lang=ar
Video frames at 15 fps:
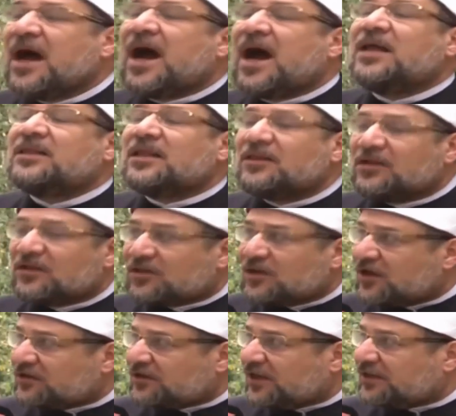على
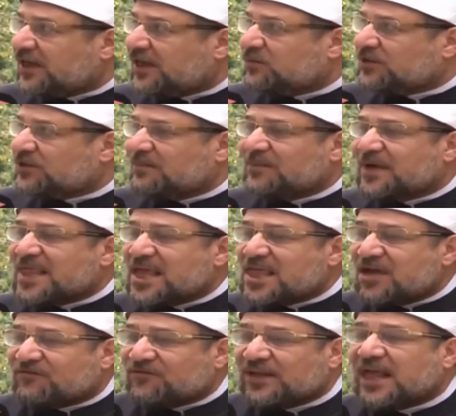الإطلاق تحت أي مسمى لا
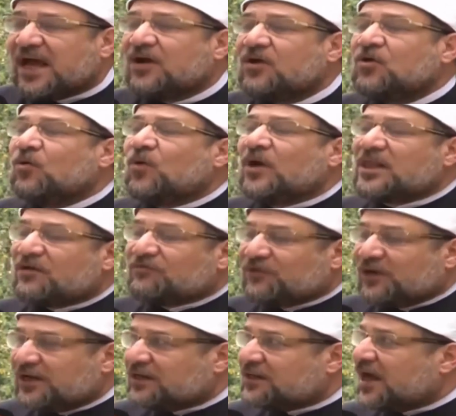نافلة ولا
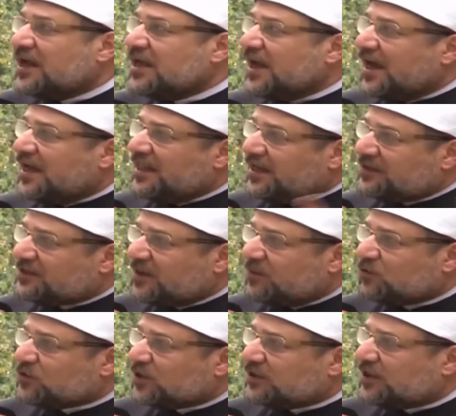فائضة على حساب
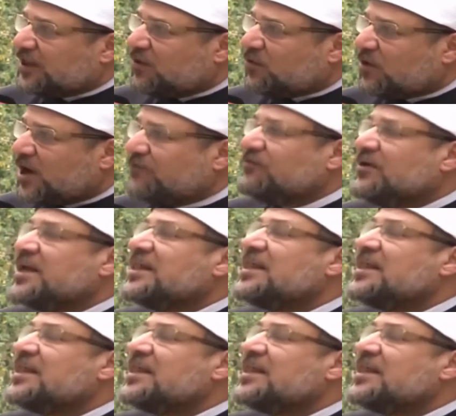وزارة الأوقاف